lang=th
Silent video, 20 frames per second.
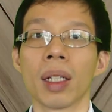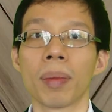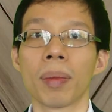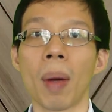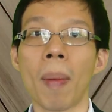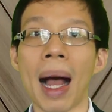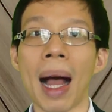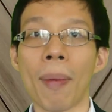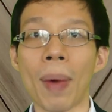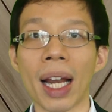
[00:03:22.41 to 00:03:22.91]
เพ
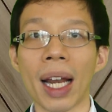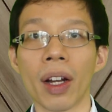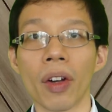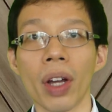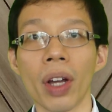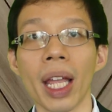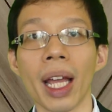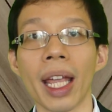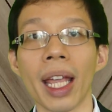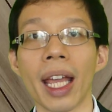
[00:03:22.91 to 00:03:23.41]
ราะบางวันเรา
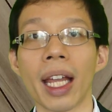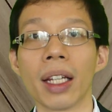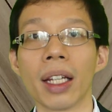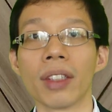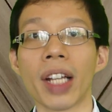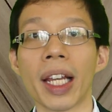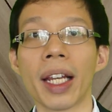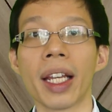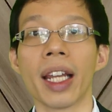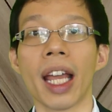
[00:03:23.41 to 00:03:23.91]
ก็ยังเห็น
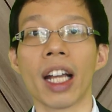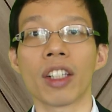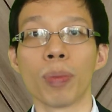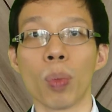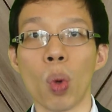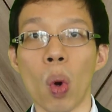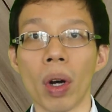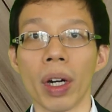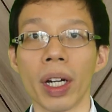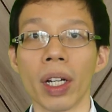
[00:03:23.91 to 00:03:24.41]
เซ็นอินดี x
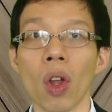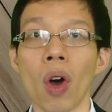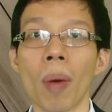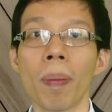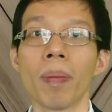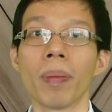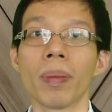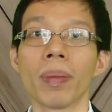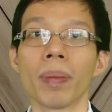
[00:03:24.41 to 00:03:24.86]
บวกหรือลบ